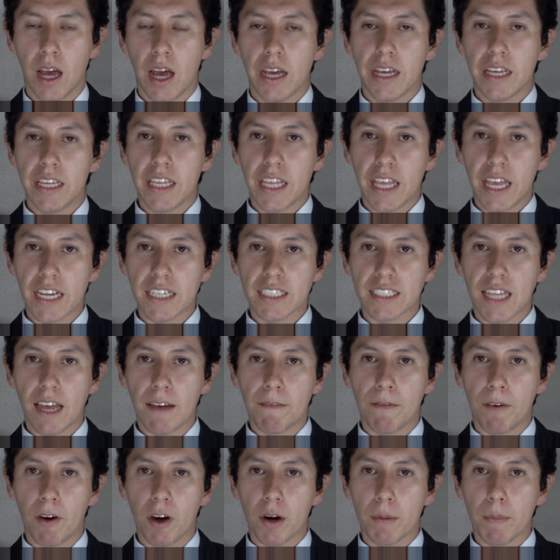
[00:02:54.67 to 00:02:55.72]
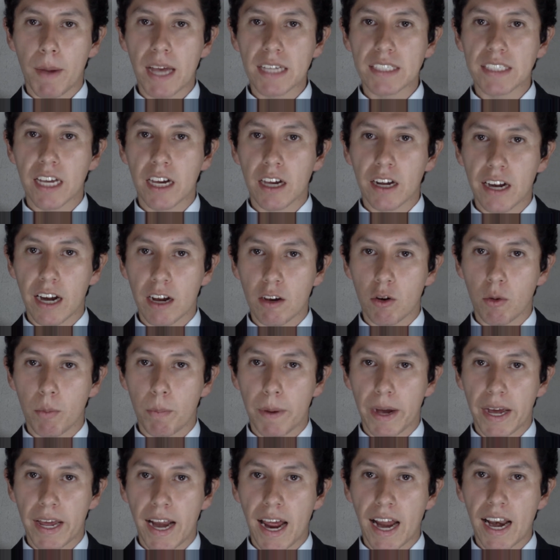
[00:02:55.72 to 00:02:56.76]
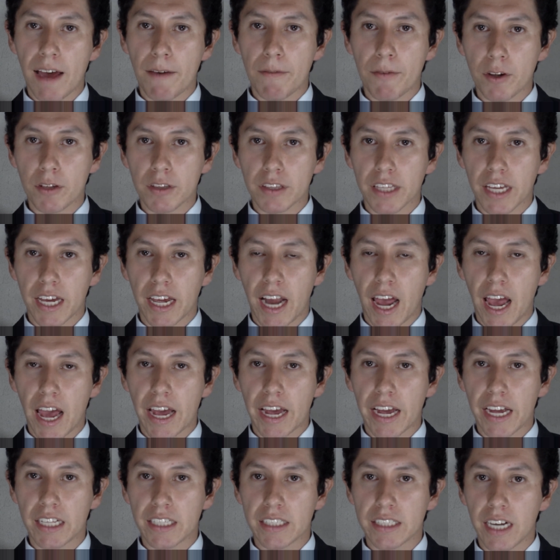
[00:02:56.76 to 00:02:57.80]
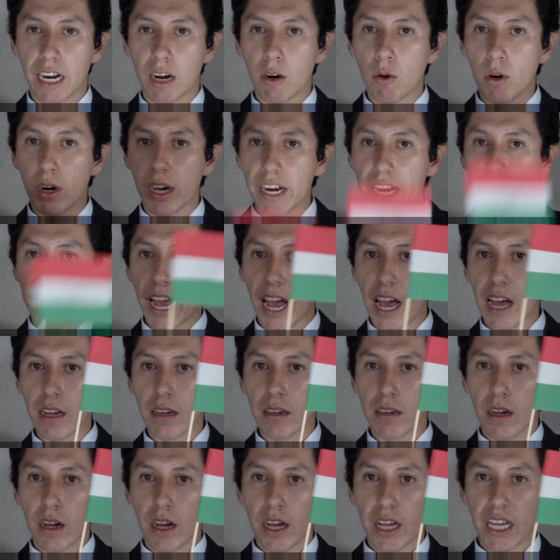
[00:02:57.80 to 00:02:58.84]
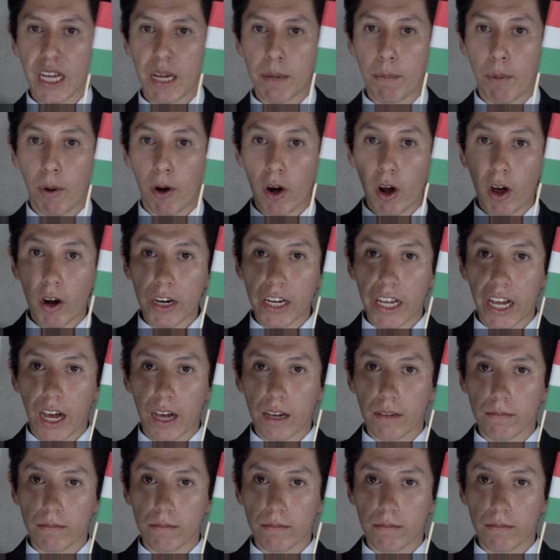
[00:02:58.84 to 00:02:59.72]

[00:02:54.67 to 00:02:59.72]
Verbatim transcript: Y de esta forma se recupera la frontera entre Hungría y Polonia.